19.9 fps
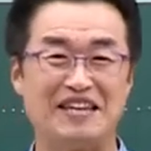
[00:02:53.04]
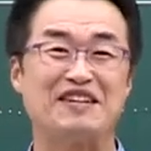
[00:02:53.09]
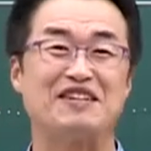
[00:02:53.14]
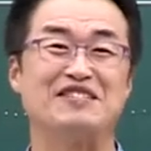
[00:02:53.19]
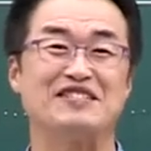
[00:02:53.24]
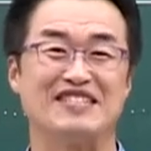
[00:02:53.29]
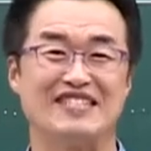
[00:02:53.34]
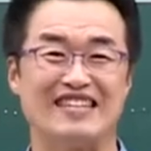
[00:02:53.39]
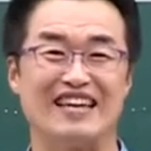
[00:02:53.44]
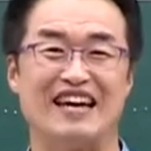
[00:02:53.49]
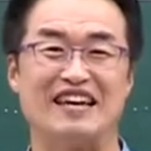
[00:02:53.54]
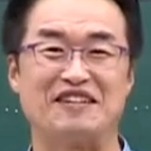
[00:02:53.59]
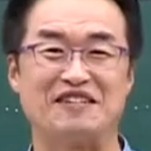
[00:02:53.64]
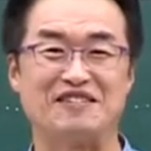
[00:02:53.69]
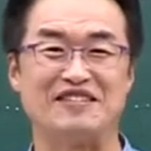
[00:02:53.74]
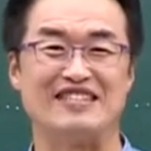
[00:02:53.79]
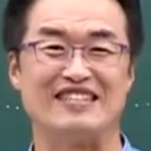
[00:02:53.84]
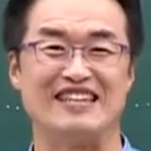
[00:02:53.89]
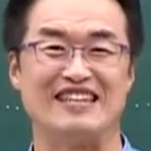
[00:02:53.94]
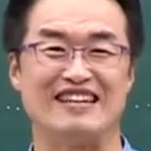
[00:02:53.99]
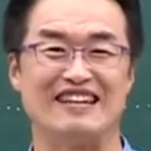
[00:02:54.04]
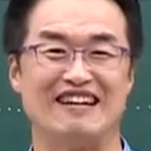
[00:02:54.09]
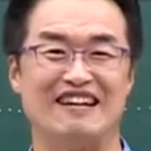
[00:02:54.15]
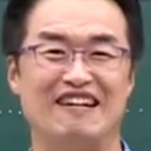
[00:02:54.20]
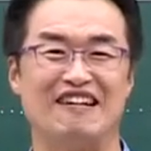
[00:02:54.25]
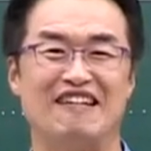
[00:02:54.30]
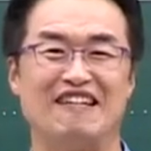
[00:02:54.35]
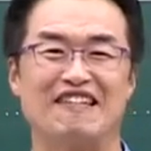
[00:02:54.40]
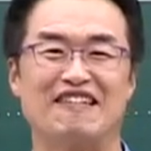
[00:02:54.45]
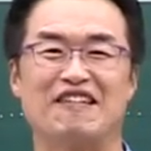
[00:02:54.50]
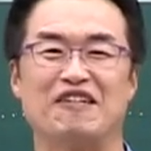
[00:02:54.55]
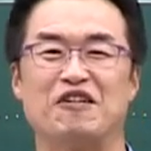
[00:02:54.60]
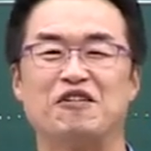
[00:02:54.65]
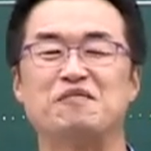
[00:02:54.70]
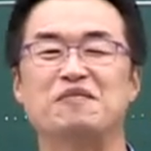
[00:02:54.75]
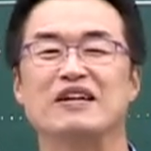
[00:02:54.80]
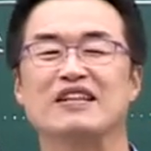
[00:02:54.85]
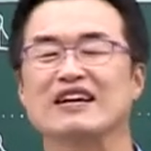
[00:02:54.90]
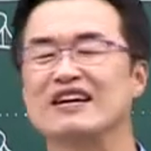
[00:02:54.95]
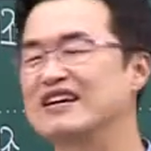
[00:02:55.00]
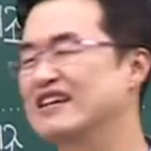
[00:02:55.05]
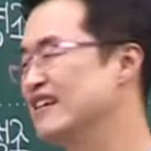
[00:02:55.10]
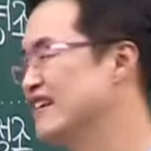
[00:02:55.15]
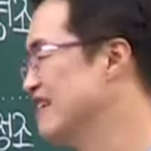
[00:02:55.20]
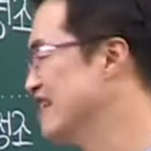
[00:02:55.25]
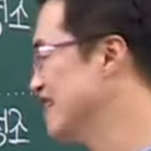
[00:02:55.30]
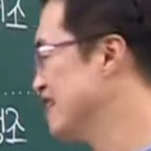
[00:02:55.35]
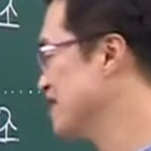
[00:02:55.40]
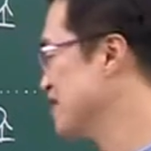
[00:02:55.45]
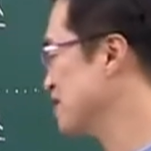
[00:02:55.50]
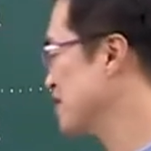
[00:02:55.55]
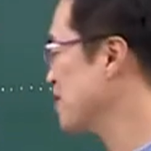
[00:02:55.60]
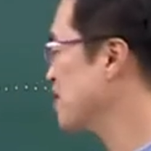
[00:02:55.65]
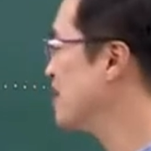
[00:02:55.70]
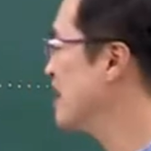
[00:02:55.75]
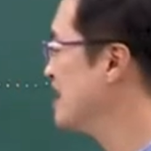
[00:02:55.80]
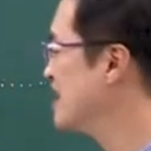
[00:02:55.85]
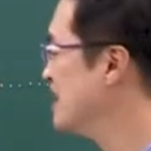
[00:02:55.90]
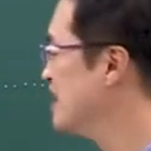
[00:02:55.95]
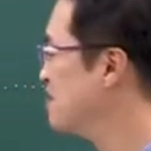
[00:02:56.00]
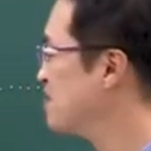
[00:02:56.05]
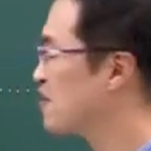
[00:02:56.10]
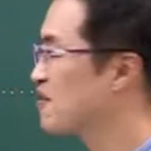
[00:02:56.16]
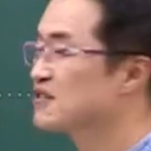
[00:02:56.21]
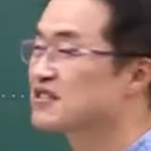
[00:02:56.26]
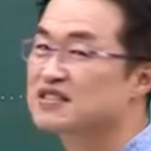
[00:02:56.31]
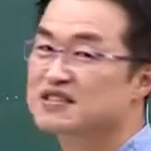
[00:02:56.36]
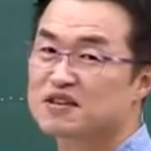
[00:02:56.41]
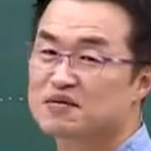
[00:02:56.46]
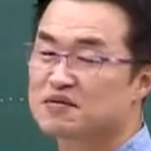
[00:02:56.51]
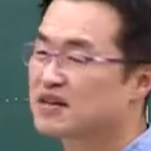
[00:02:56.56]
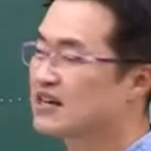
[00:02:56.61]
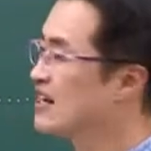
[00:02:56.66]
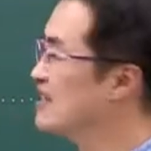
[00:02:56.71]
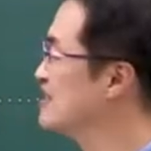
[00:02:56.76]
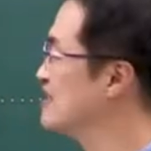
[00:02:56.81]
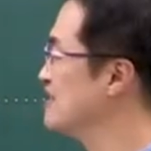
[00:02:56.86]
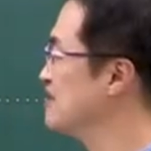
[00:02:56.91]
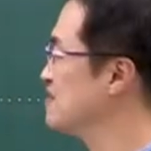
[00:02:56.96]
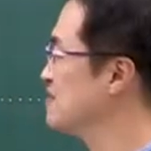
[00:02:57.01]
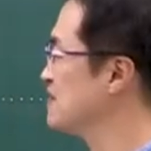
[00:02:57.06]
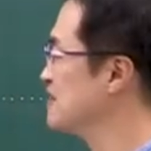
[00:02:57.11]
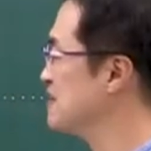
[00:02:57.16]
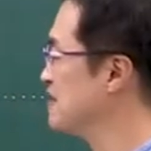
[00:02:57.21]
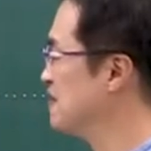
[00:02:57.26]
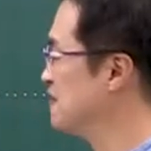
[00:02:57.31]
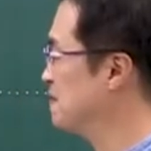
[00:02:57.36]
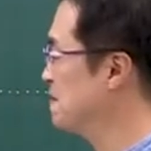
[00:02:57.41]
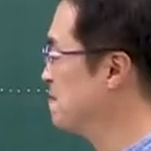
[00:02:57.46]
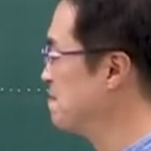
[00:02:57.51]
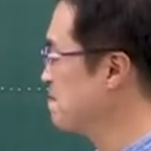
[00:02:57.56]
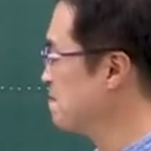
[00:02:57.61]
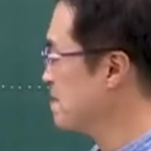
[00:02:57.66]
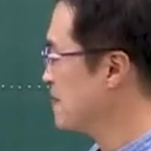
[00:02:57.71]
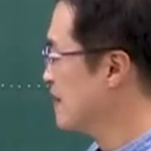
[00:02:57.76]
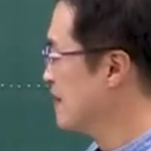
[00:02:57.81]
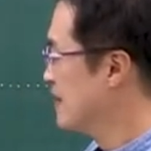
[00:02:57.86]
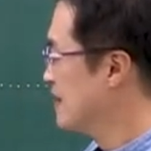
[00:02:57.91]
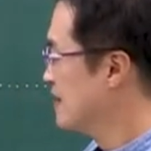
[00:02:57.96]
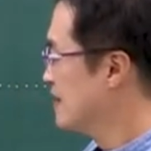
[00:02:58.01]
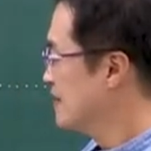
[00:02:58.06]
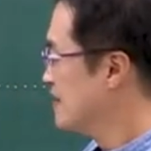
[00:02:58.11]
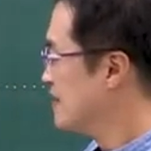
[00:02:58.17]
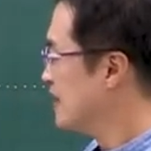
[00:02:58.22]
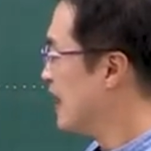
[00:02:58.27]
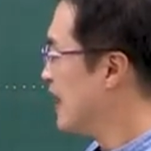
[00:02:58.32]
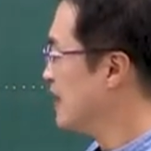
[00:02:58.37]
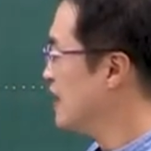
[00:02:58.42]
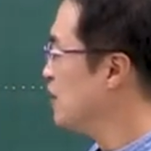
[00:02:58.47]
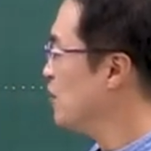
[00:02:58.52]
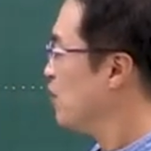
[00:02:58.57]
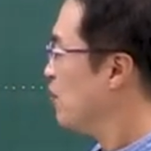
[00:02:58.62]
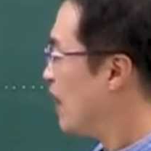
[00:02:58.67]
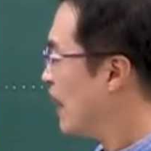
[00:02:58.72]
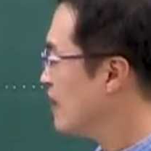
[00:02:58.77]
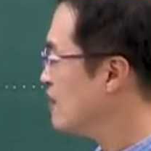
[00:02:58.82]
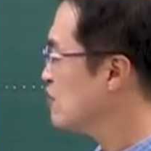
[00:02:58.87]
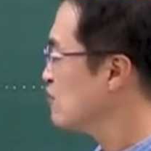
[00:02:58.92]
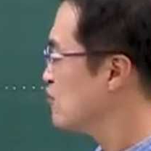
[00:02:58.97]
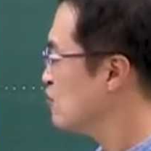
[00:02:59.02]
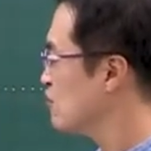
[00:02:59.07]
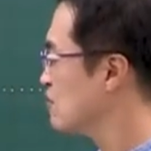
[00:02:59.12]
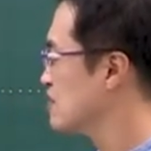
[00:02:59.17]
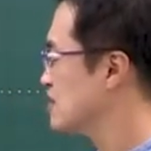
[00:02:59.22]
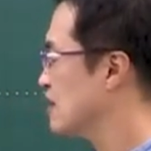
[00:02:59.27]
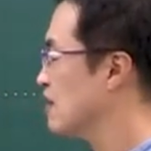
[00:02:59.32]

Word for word: 이런 식이야, 이런 식. 아, 그러니까 얼마나 놀란 일이 벌어지는 겁니까, 지금. 그죠? 자, 이 한국